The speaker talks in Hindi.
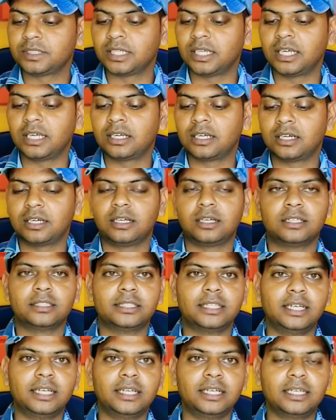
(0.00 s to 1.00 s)
एक
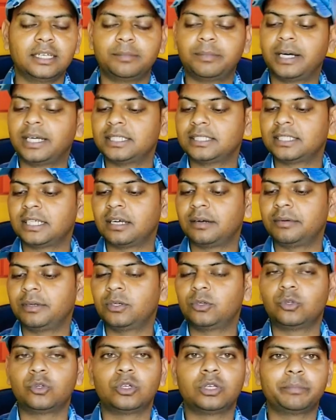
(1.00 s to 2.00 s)
दिल्ली के भाई साहब हैं
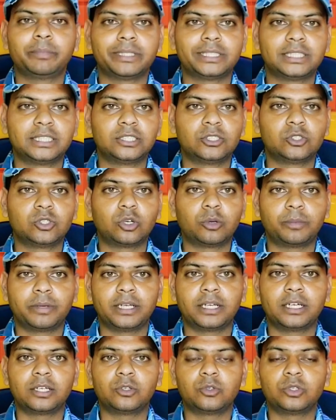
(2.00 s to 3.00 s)
उन्होंने पच्चीस सौ रुपए
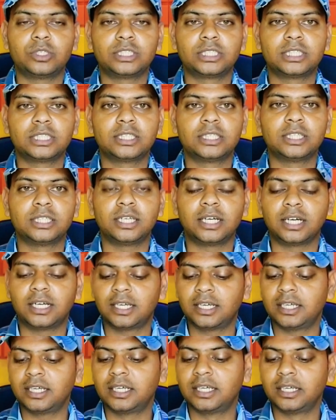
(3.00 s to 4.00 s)
का डोनेशन दिया
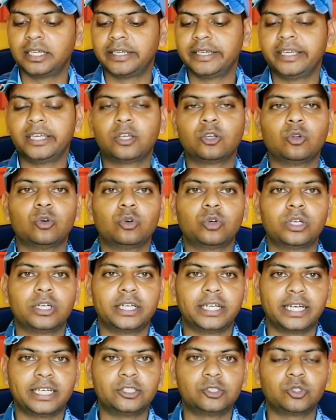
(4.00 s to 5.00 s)
है एक लोगों ने
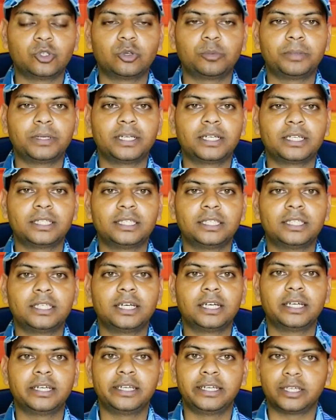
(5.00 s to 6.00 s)
ढाई सौ रुपए का दिया
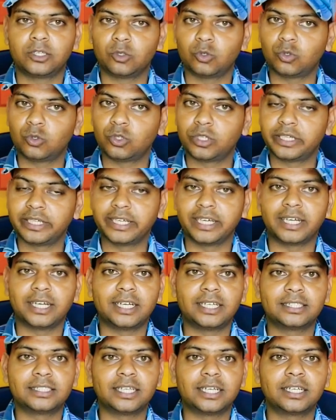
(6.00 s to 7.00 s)
है एक लोगों ने ग्यारह
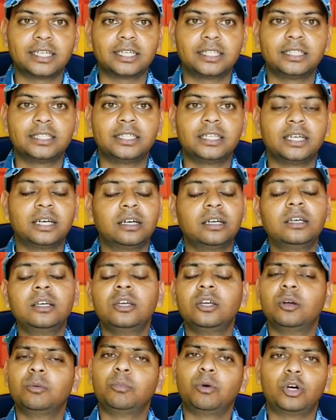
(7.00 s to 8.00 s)
हजार का दिया
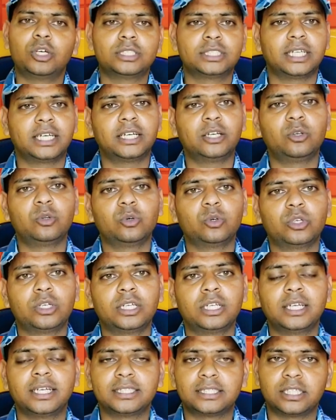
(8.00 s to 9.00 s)
बहुत सारे लोगों ने
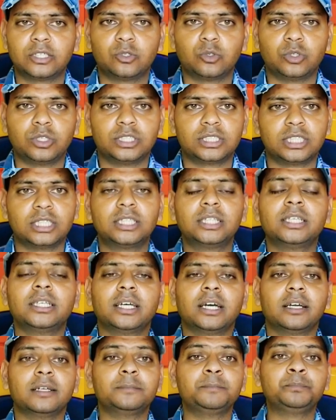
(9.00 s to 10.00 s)
ऐसा डोनेशन
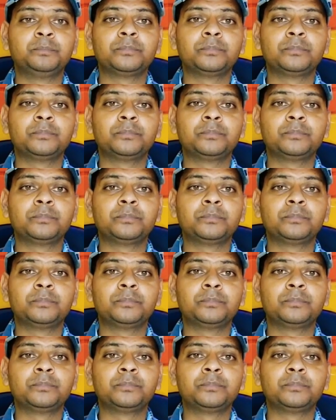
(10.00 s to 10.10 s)
दिया है